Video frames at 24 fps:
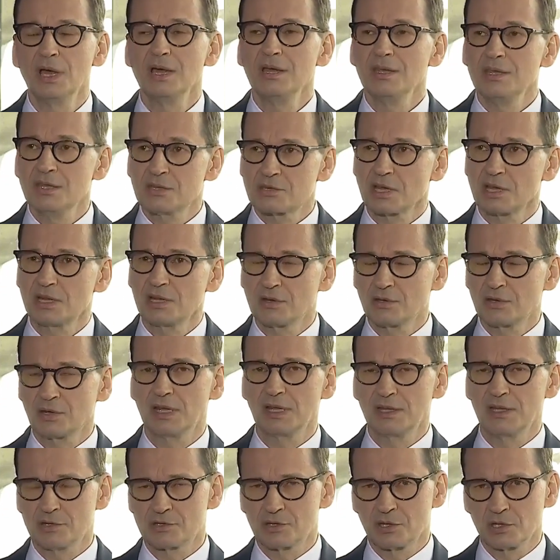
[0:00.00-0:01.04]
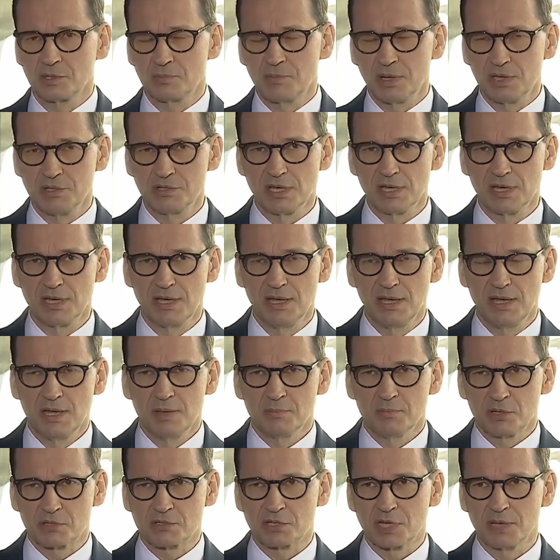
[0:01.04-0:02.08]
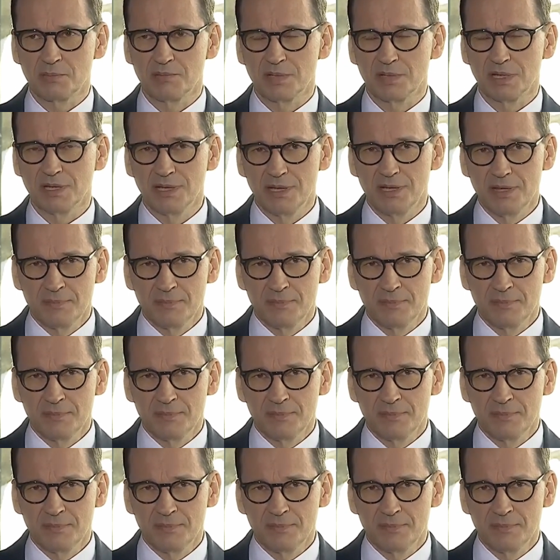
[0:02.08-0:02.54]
jeżeli kolejny rząd będzie potrzebny.